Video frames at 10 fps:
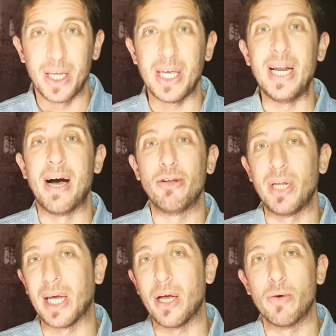y la
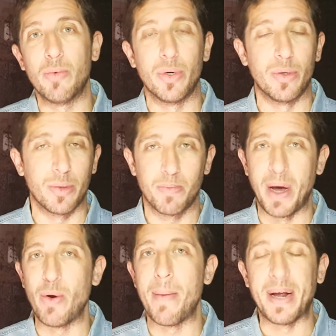otra que es como
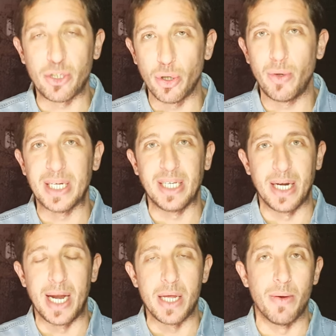para una persona una
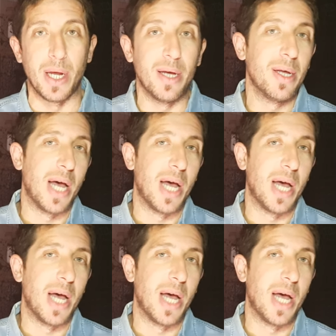cena libre.